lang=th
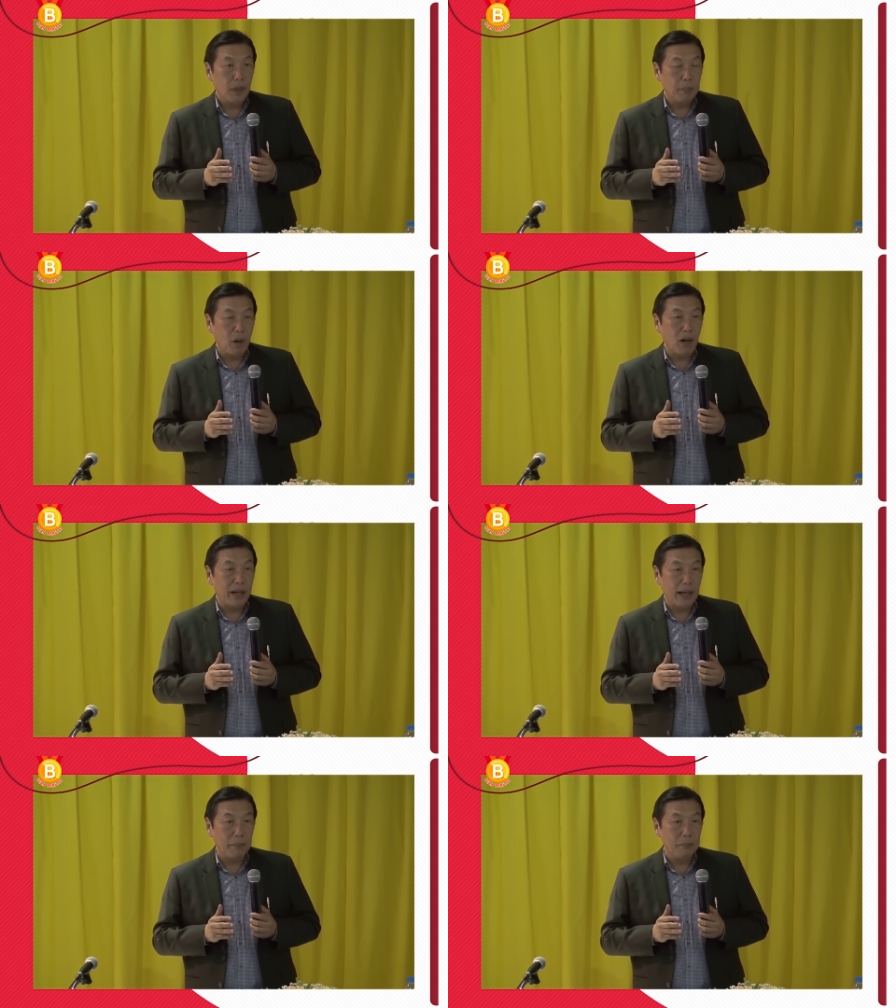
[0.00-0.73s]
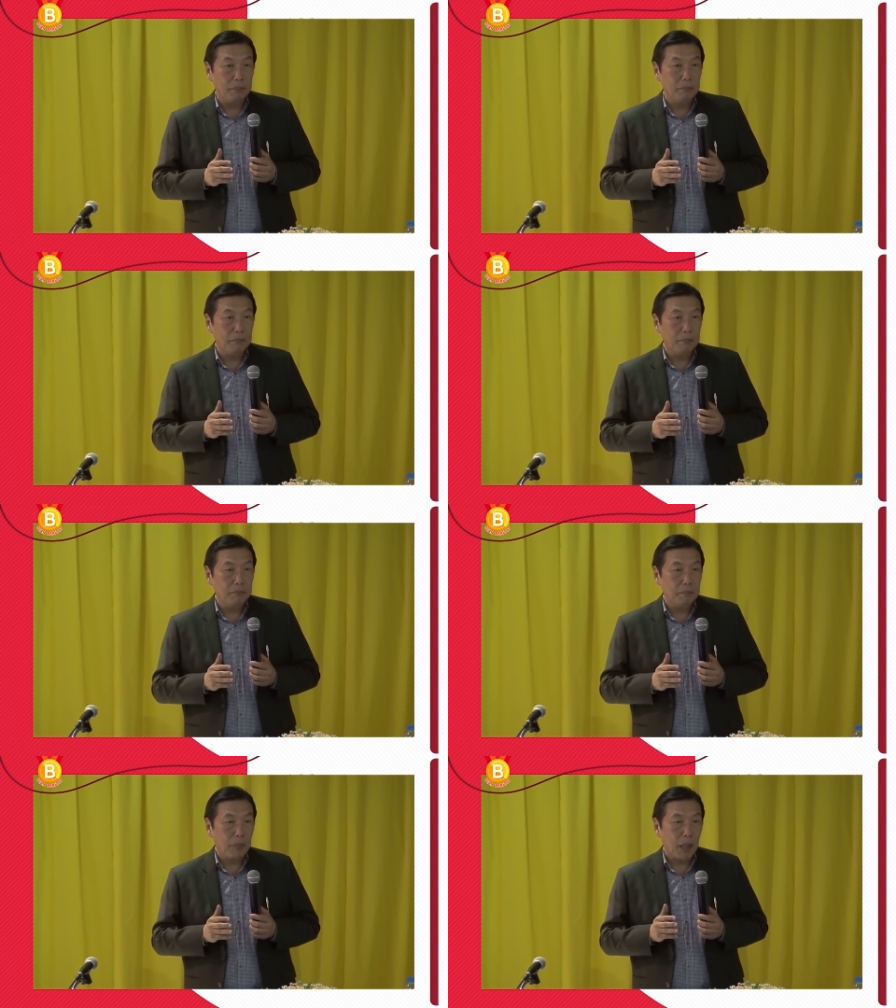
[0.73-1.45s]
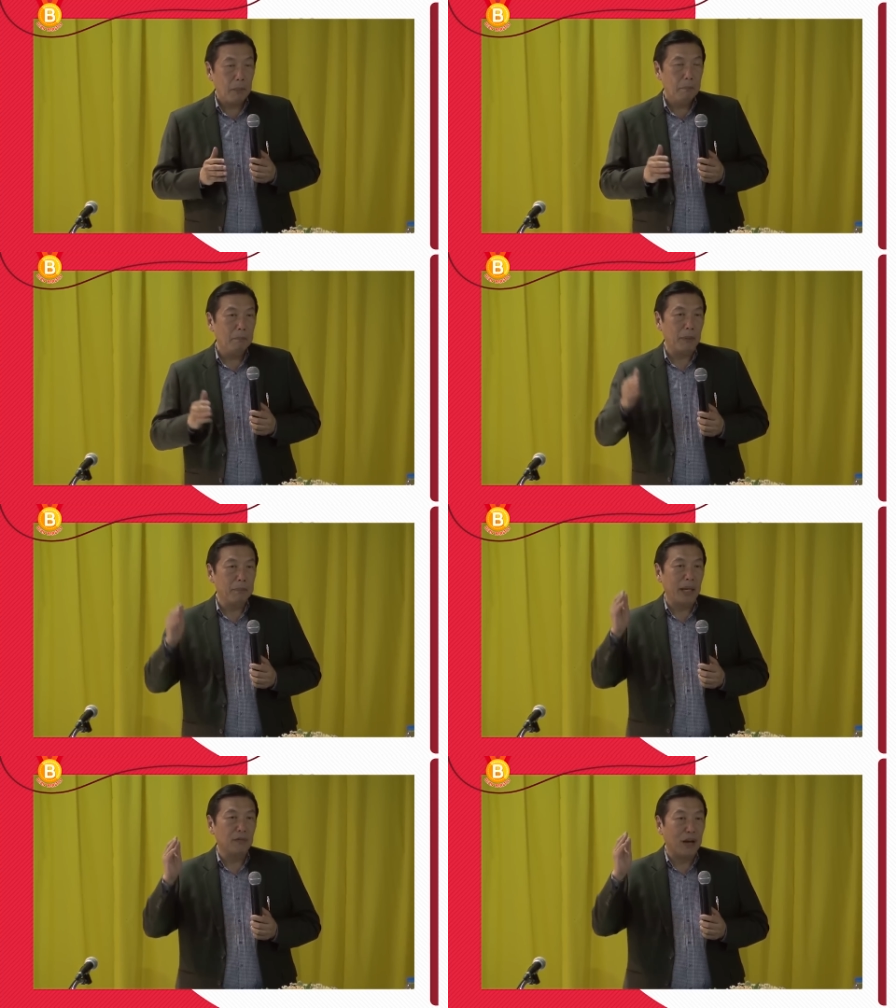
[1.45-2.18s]
เพราะอะไรครับ มัน
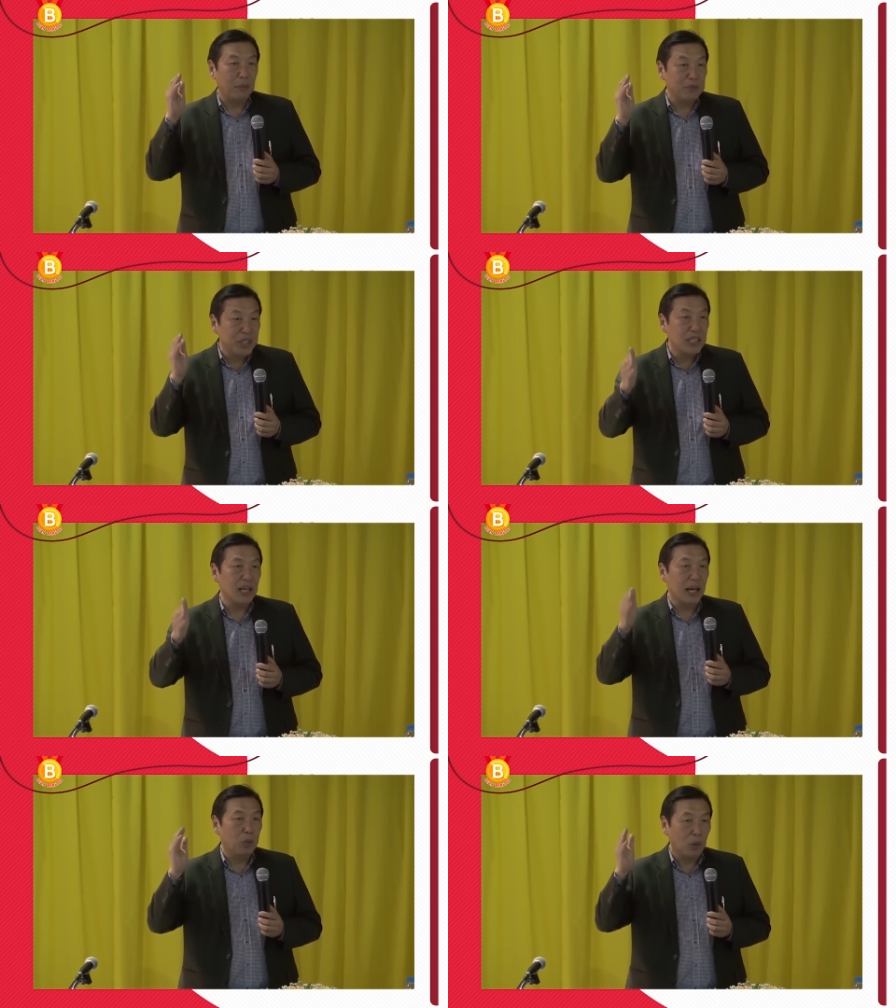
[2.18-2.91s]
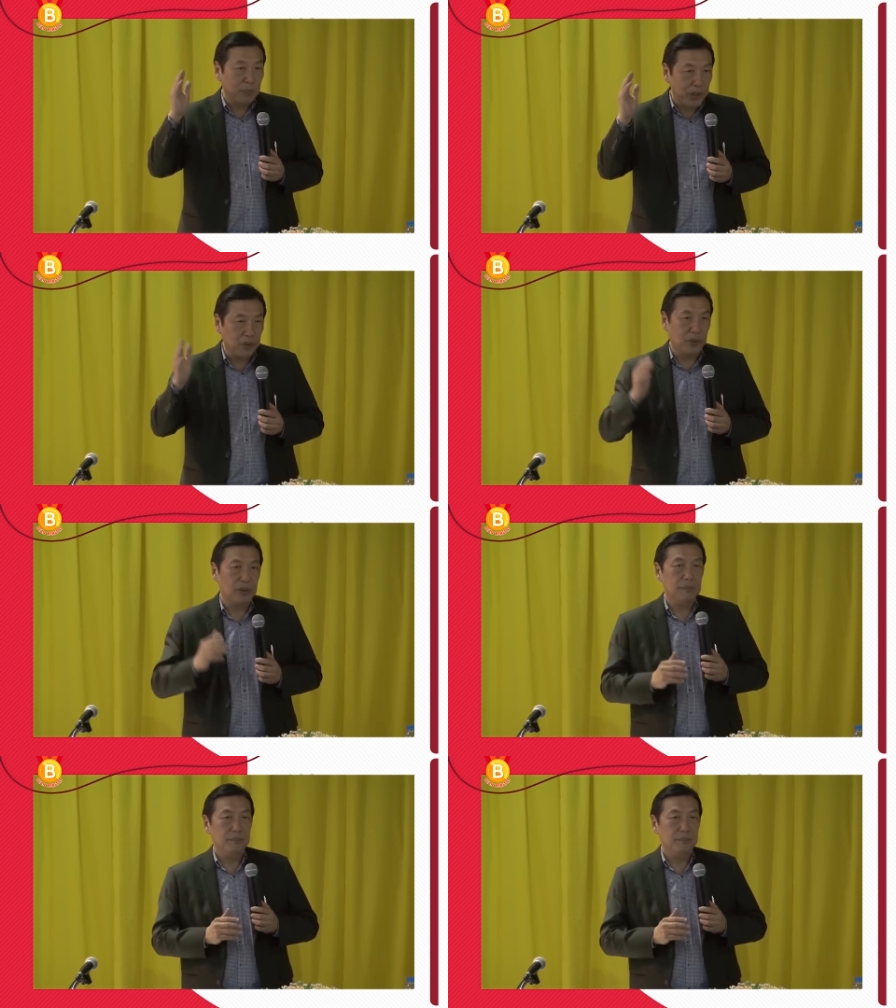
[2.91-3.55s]
เป็นความเชื่อและผลประโยชน์